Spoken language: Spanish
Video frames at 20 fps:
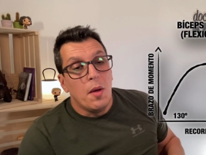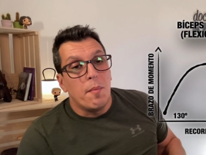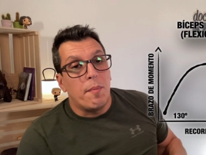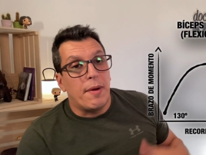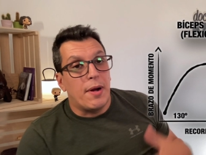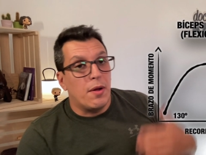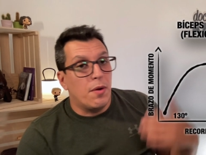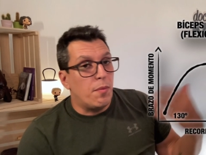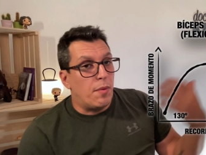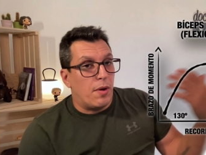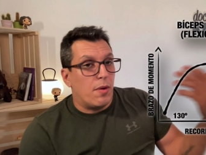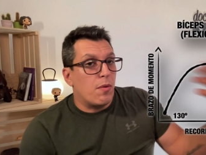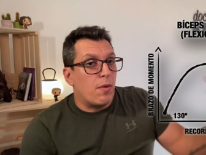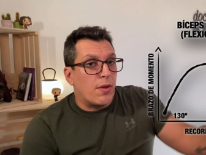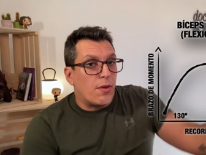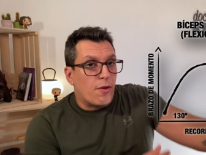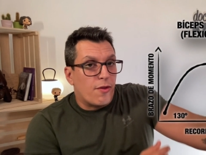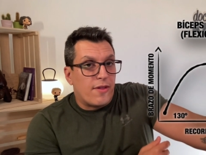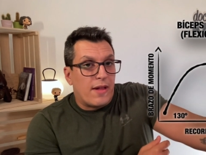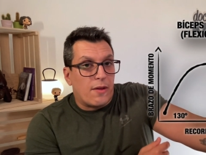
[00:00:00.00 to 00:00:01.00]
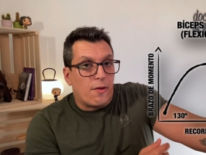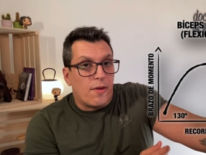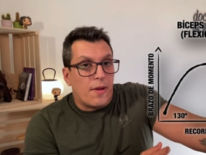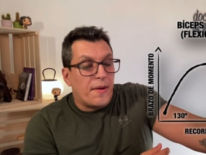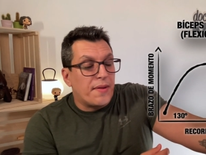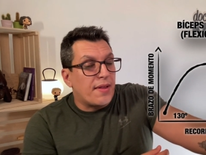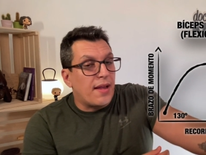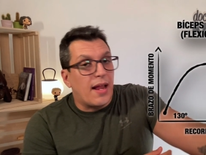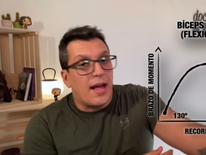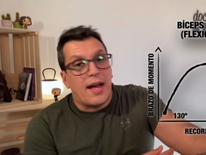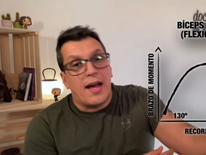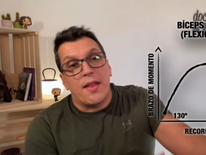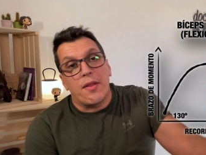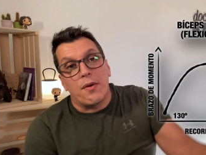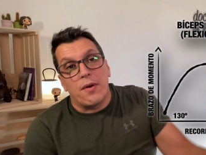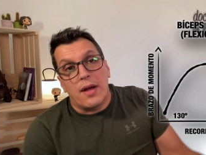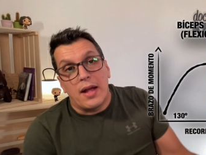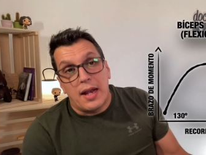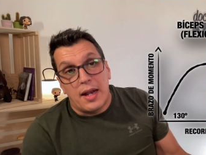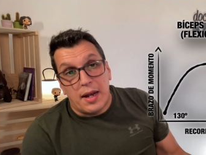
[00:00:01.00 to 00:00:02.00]
pero bueno, cuando está totalmente
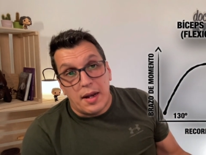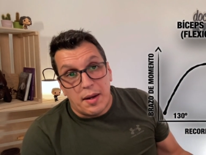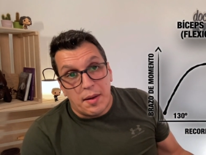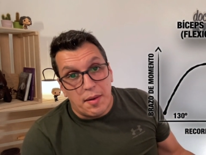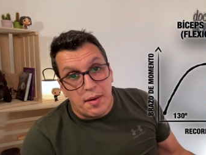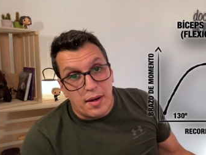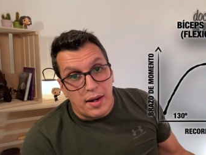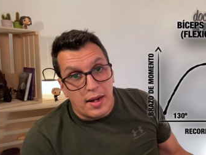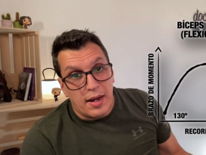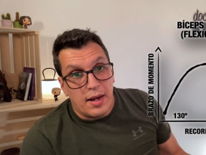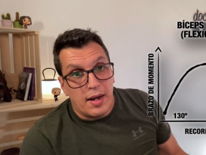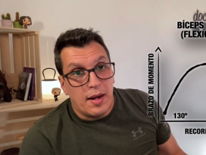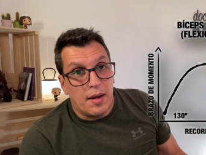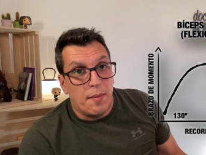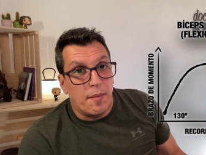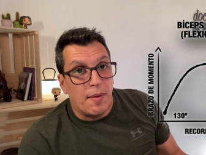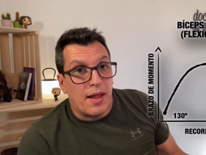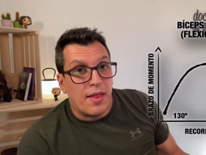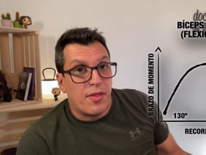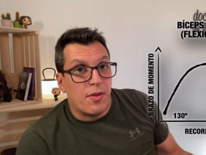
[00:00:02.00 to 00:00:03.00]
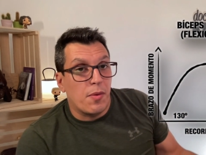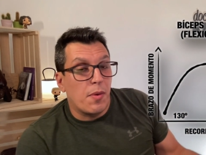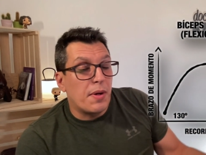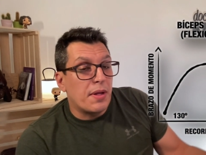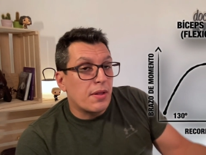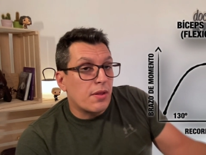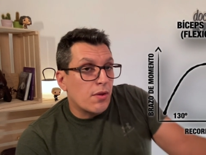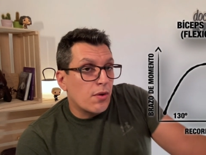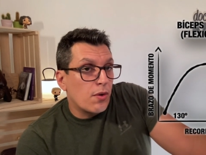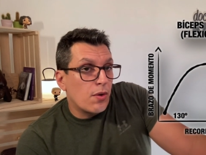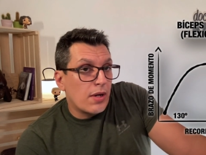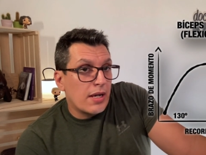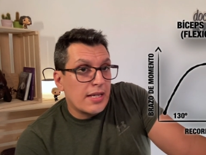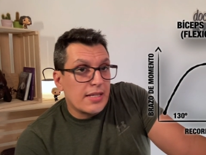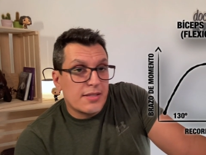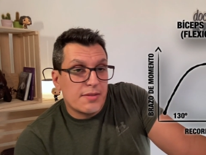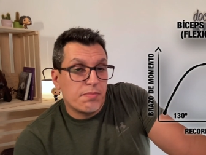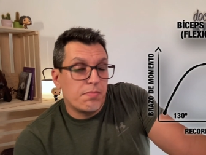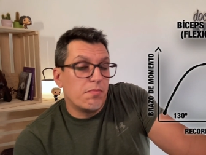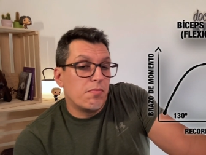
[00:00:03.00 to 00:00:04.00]
alejado, el, brazo de momento
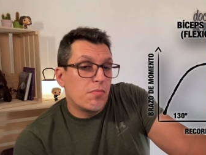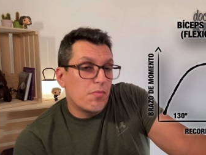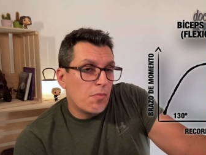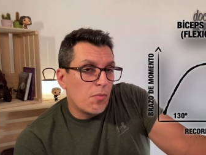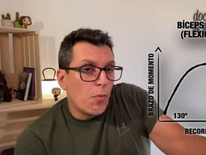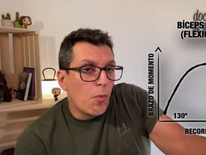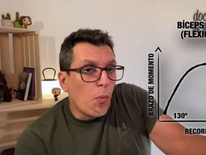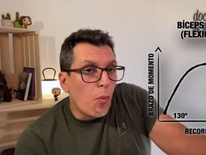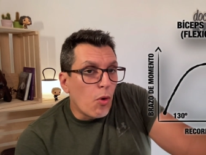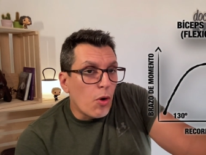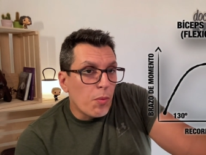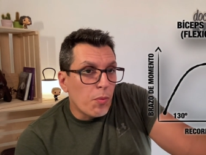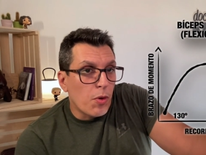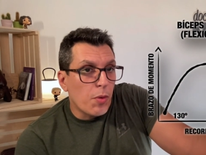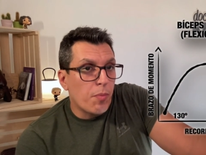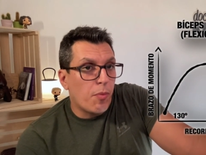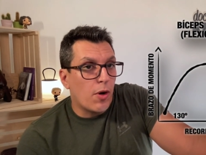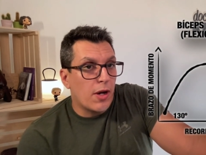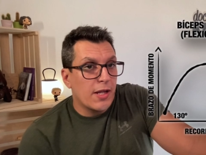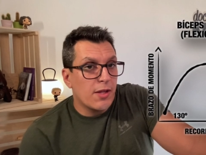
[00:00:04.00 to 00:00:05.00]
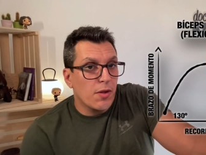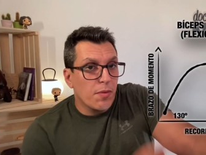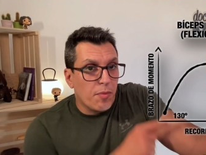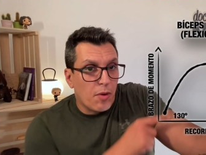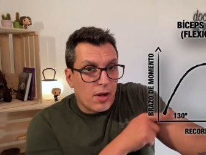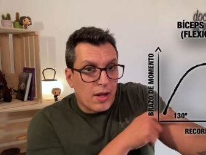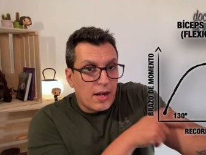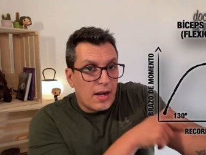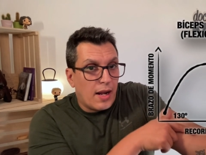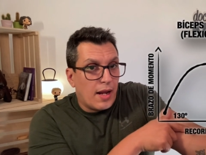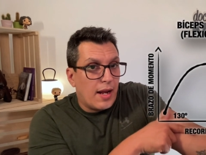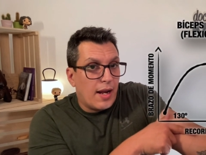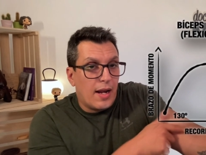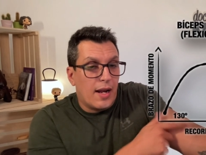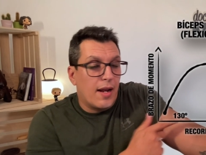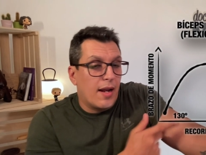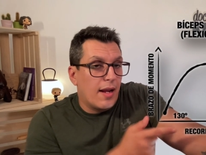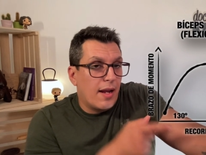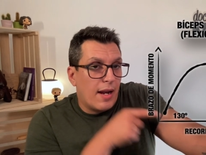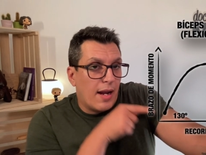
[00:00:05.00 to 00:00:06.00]
es muy, muy poquito, porque
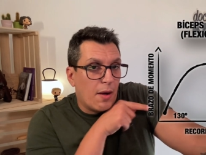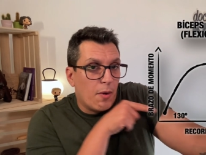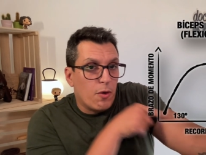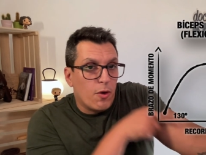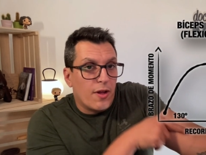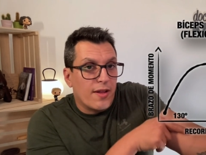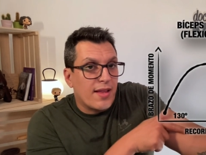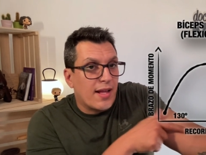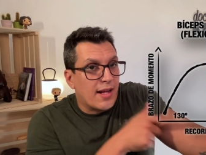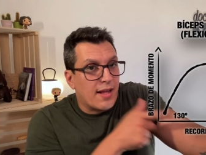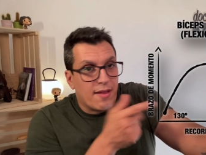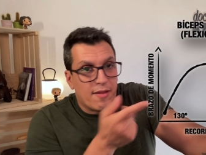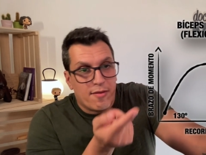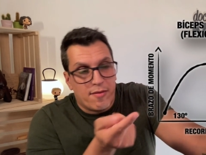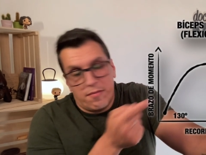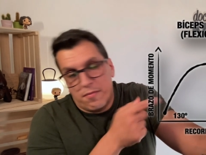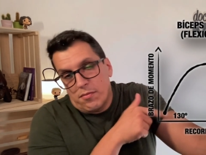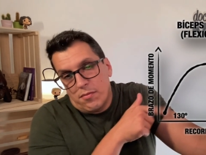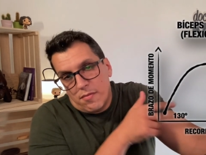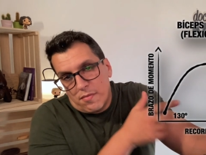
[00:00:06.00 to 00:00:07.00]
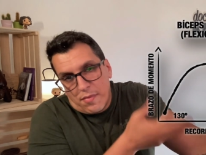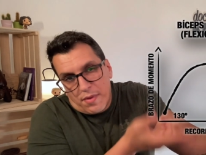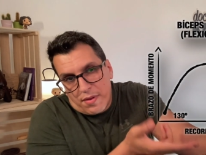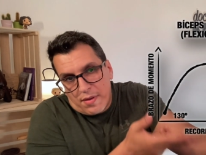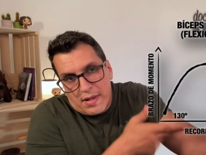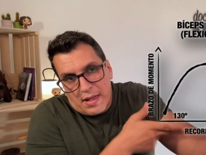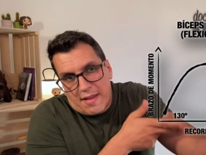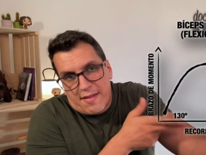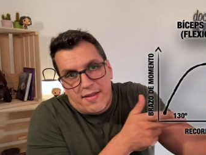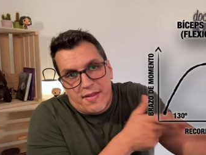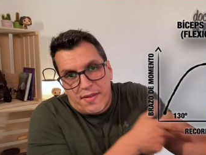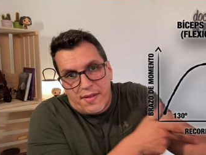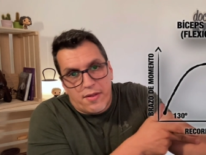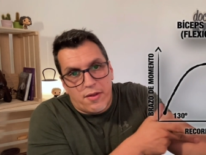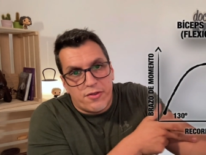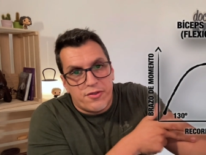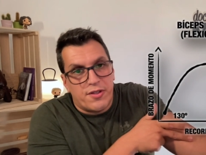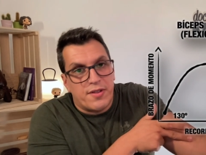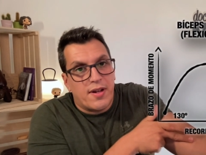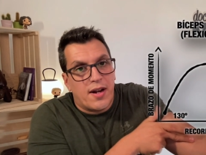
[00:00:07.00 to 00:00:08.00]
el, ángulo de ataque es mm, casi
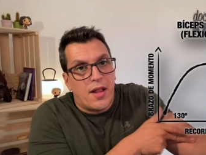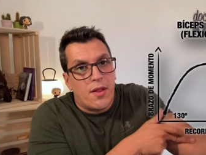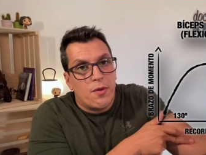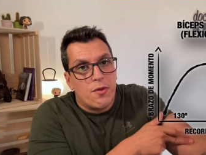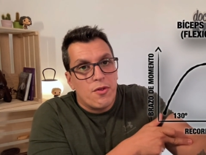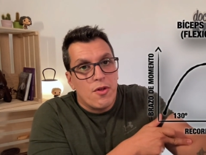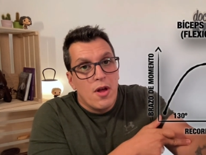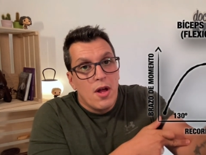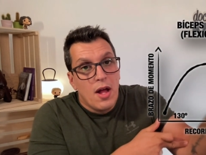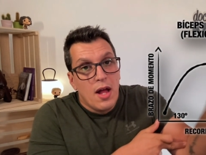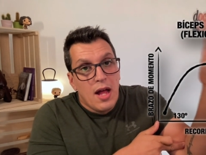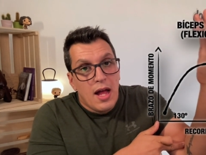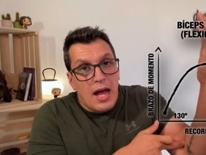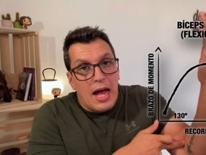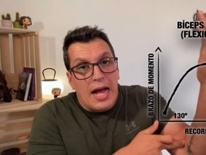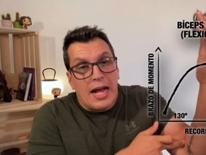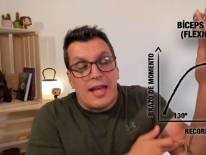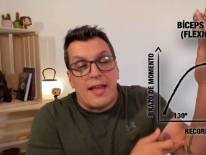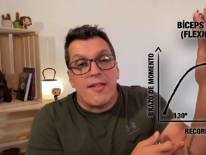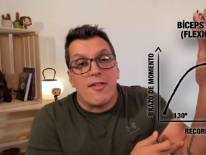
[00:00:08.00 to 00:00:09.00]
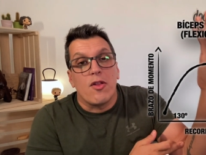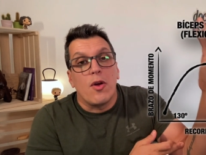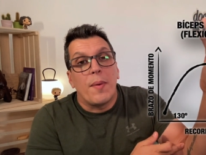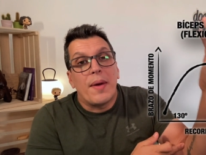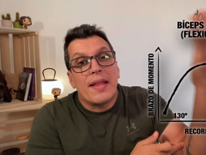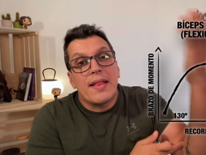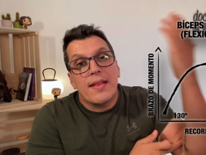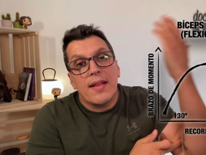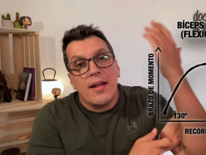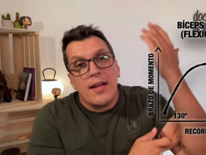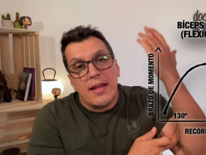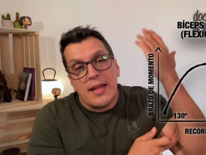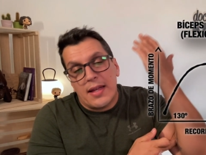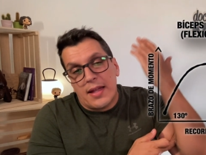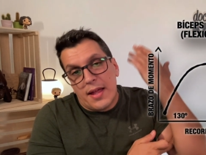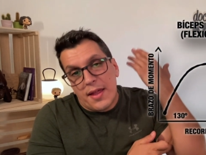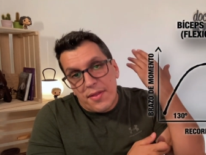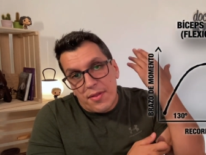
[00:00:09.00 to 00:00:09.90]
180 grados, aquí es 90 y cada